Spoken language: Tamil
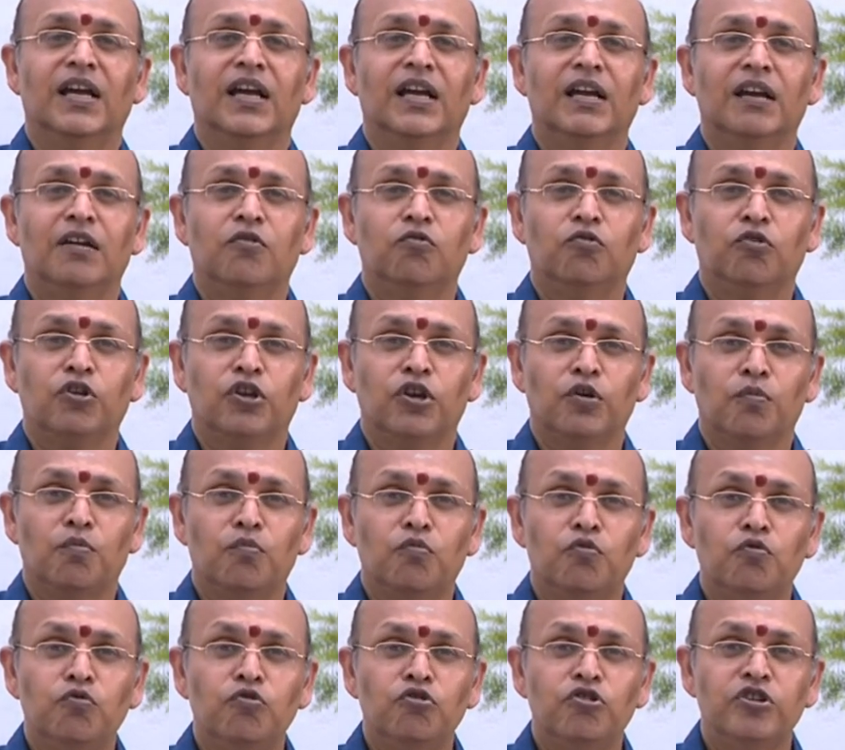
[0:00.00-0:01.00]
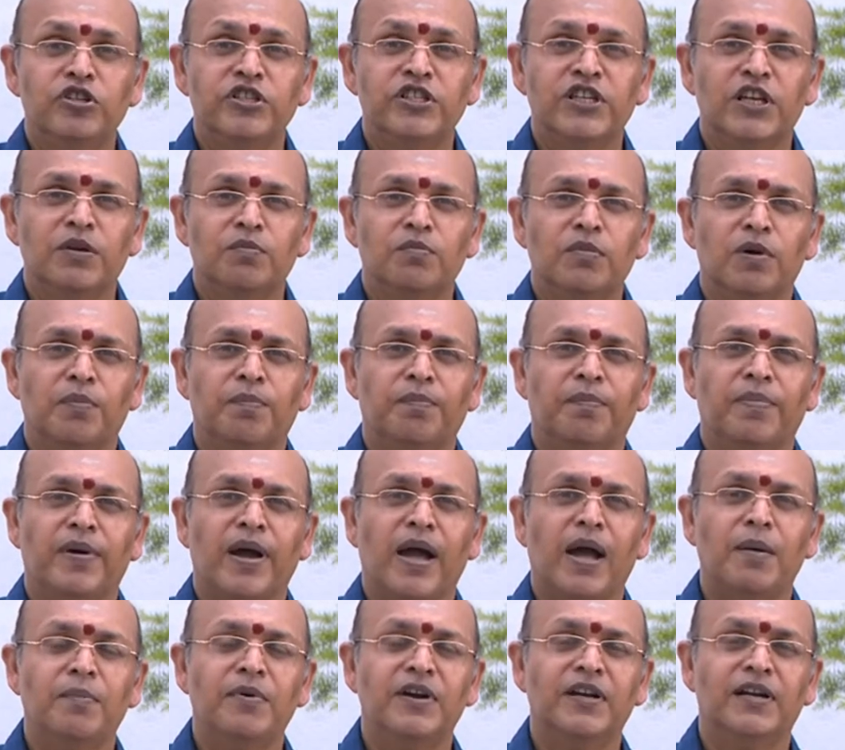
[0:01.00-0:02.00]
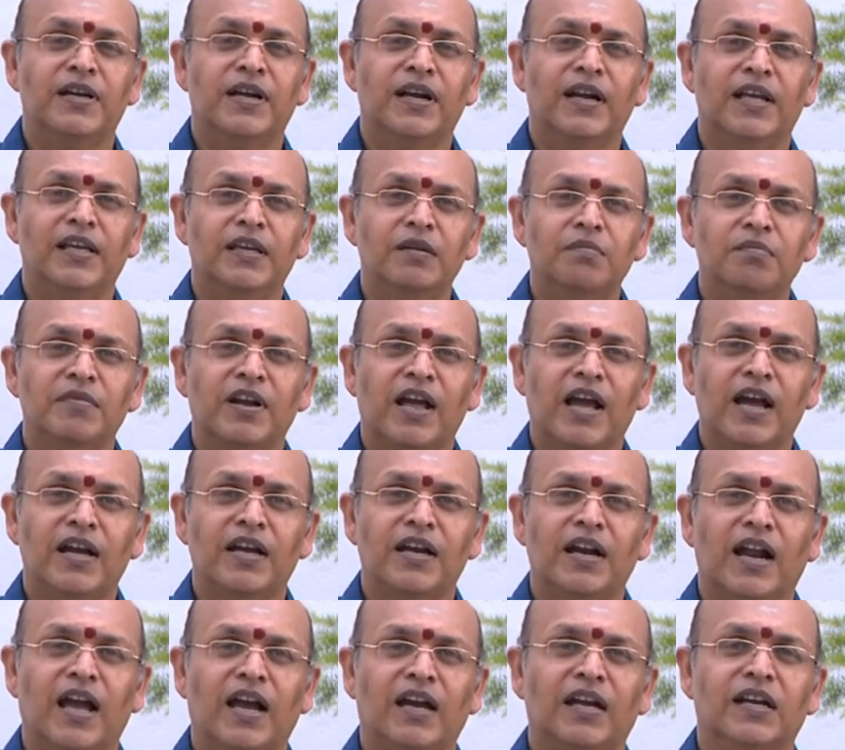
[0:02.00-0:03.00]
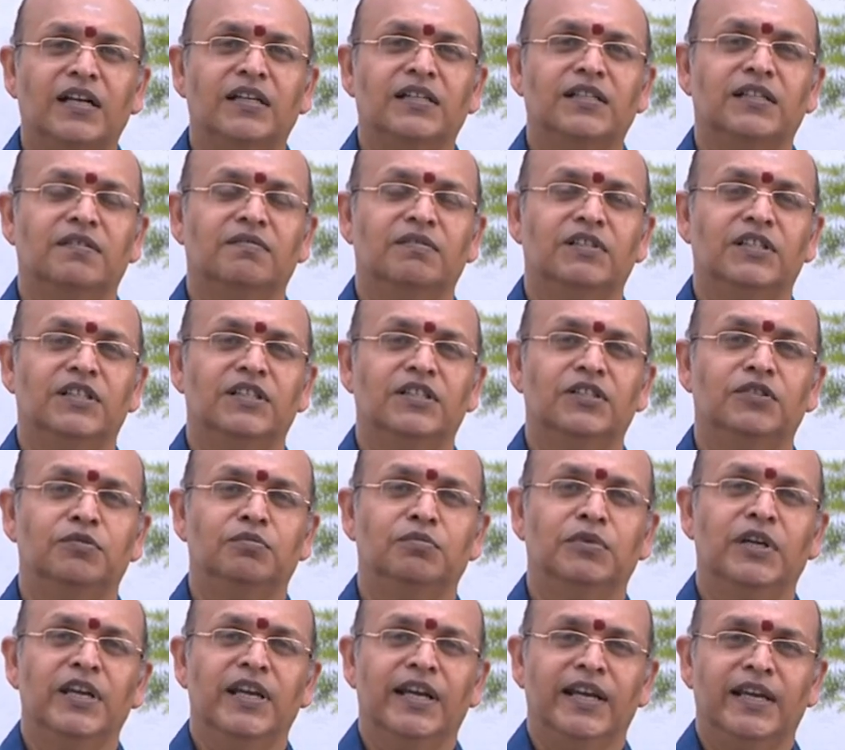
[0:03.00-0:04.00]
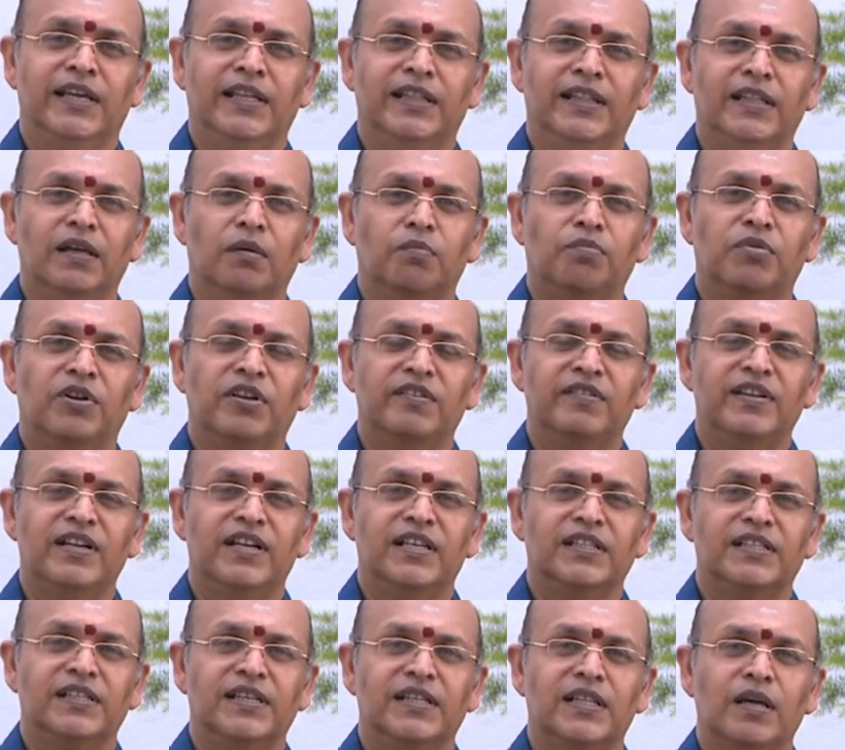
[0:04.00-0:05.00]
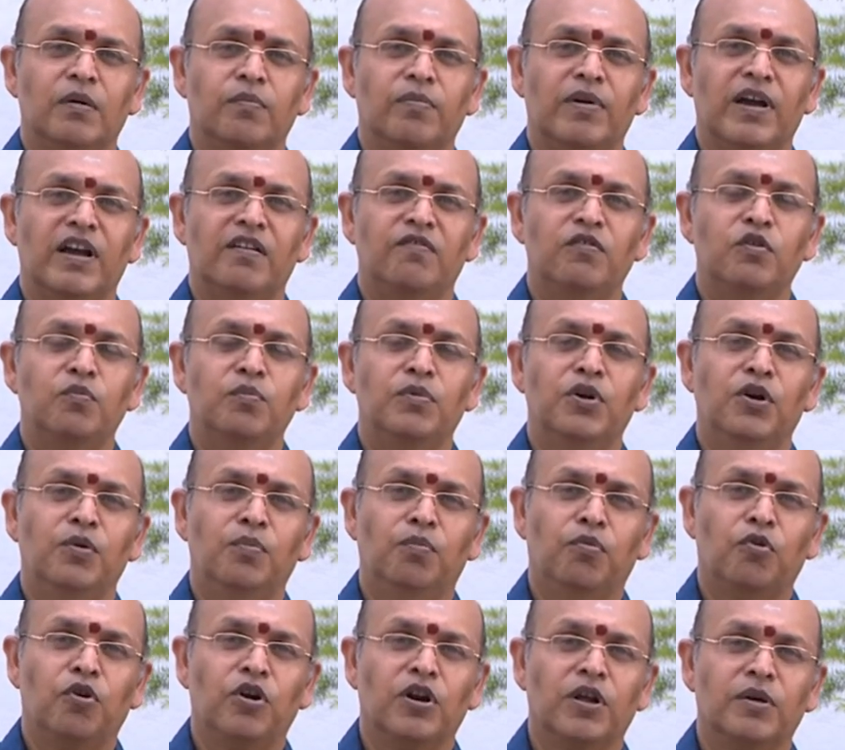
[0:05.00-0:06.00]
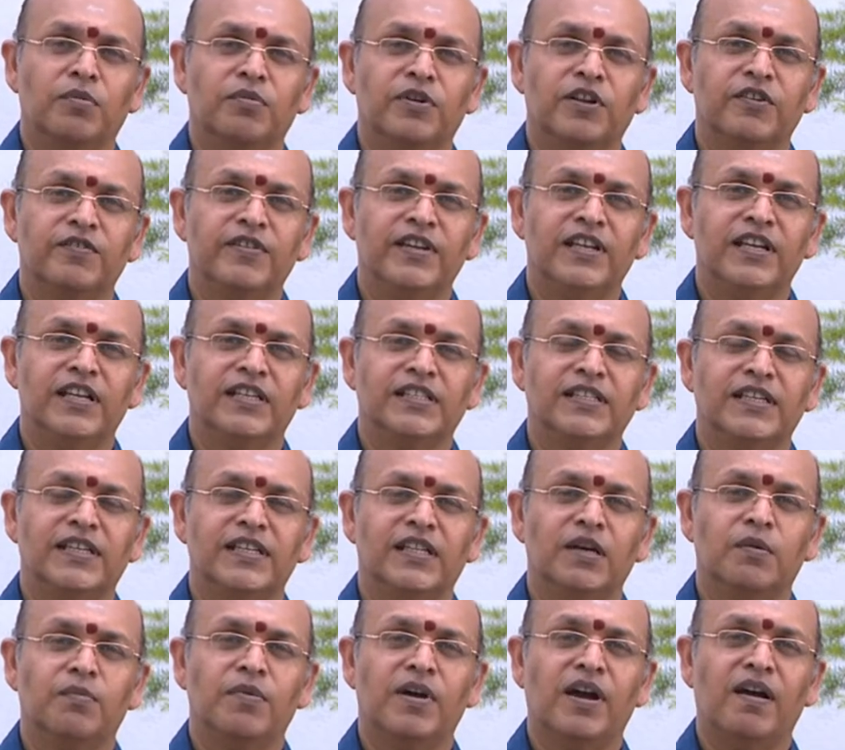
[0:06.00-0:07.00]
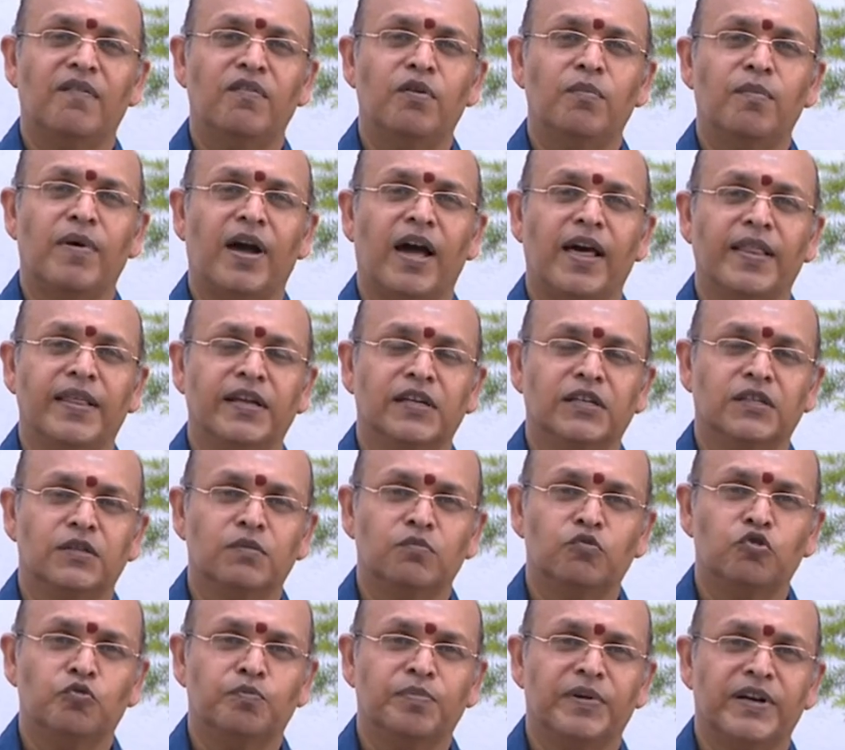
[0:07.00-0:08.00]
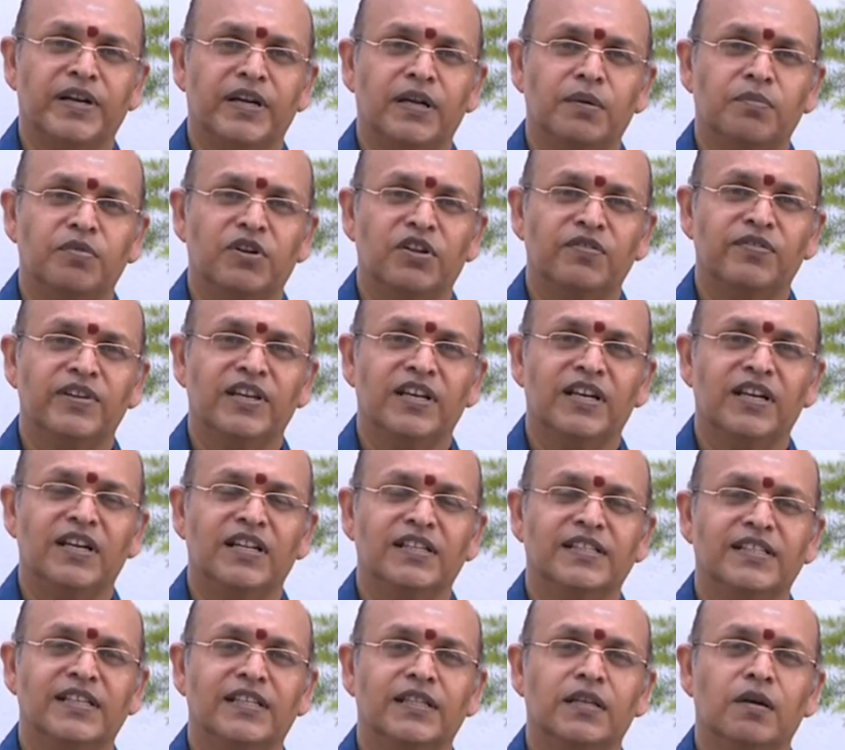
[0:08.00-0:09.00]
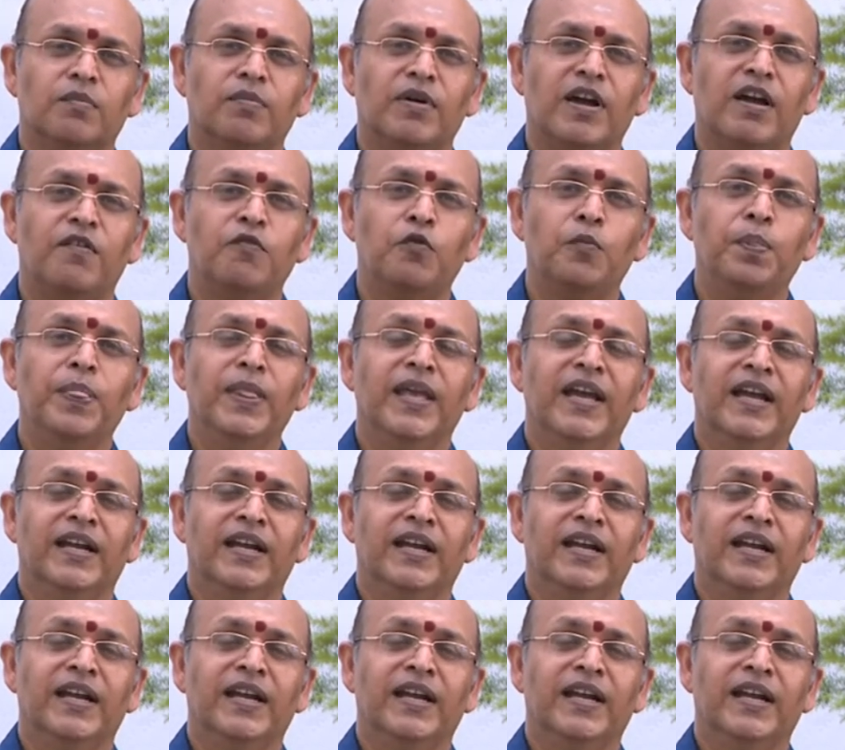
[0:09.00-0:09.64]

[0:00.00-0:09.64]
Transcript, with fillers: எங்களுடைய மூன்று ஜென்ம பாவங்களையும் நாங்கள் அகற்ற வேண்டும் இந்த பிறவியில் செய்த பாவம் போன பிறவியில் செய்த பாவம் அதற்கு முற்பட்ட பிறவிகளில் செய்த பாவம்